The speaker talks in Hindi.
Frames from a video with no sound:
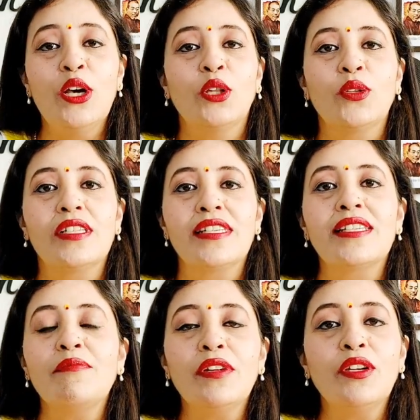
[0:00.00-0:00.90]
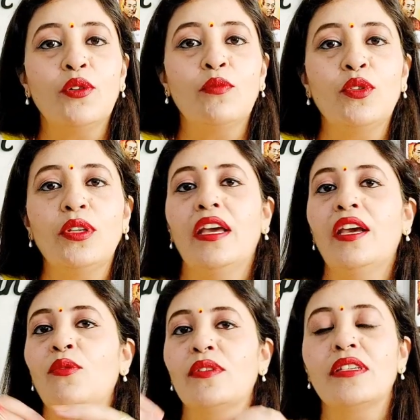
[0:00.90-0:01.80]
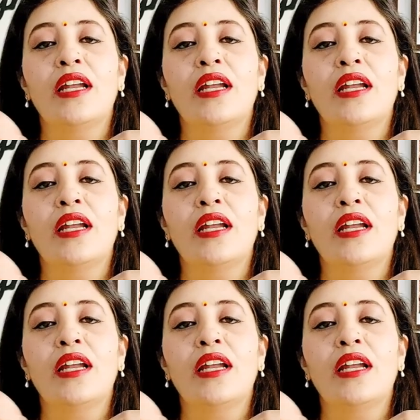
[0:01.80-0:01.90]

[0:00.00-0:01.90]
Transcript: तो जिस दिन भी न्यू मून है उस दिन